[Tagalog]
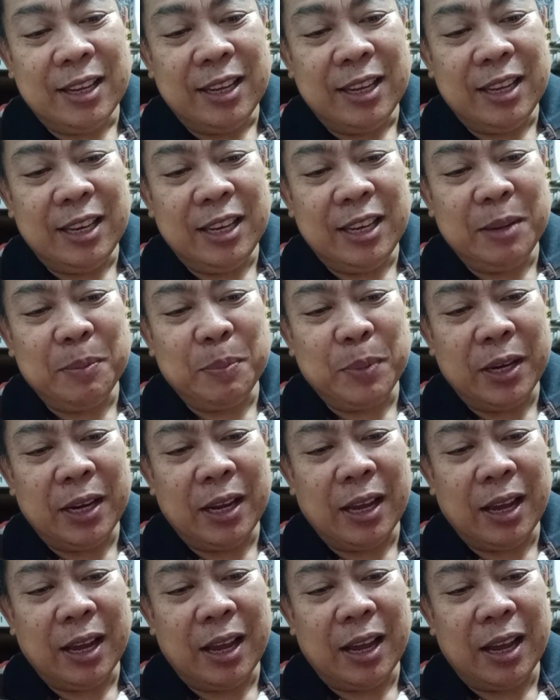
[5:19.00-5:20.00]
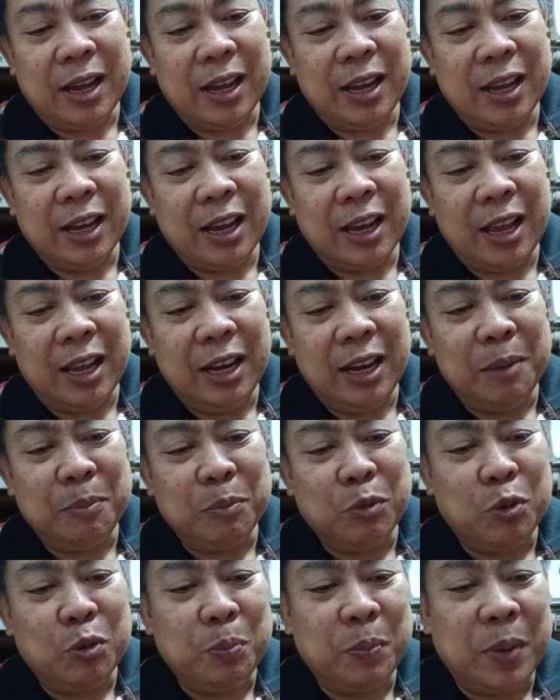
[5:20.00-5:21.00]
hindi pa
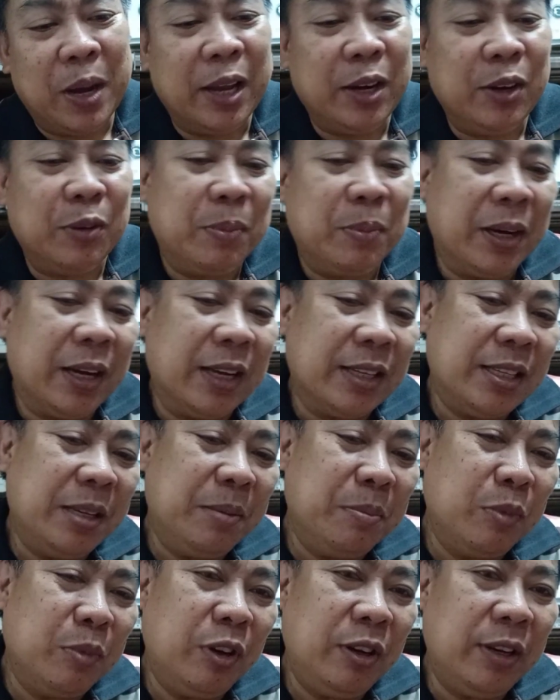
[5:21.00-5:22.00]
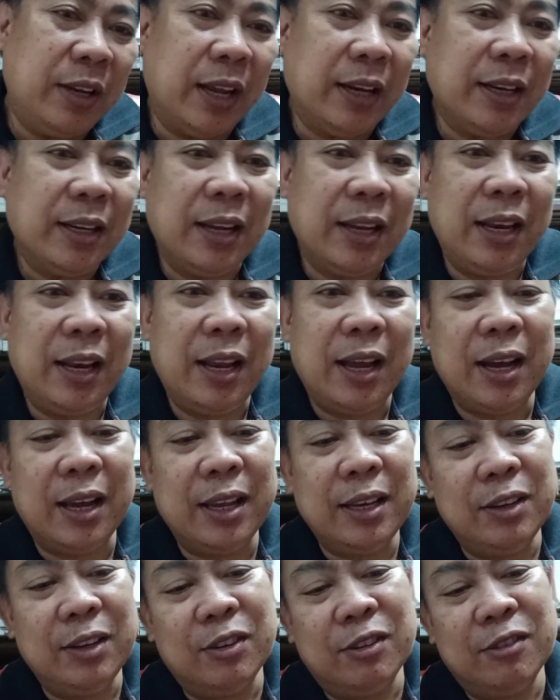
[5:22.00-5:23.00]
nakakaalam kung paano mag-assemble niyan,
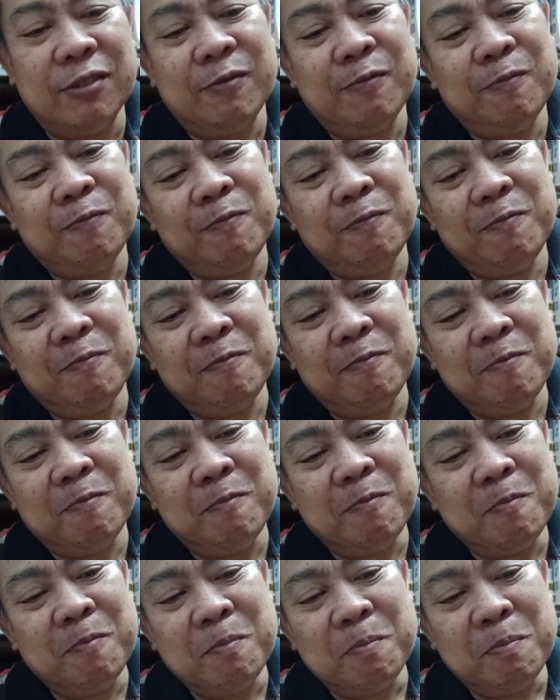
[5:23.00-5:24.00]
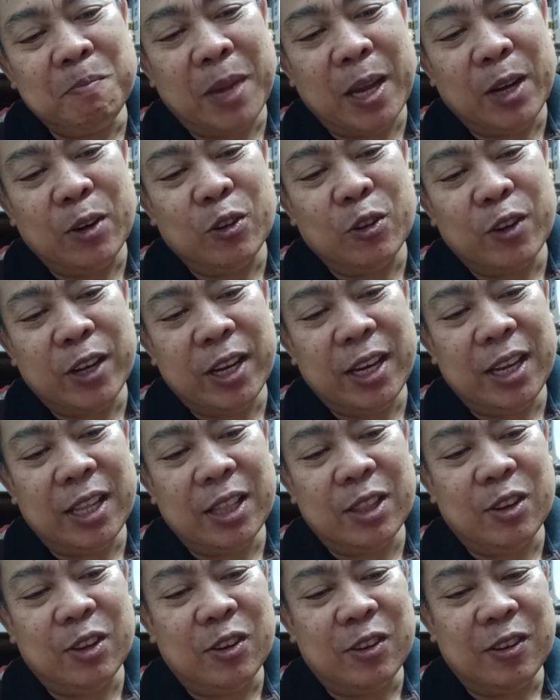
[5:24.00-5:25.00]
kailangan yung panoorin
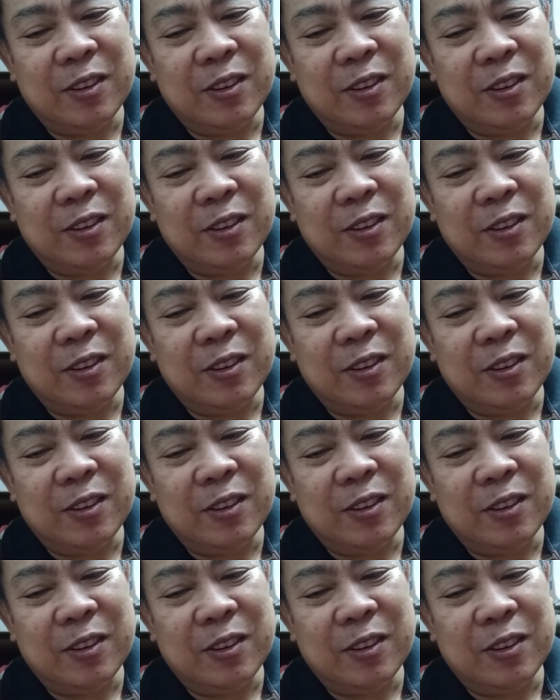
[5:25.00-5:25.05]
ito.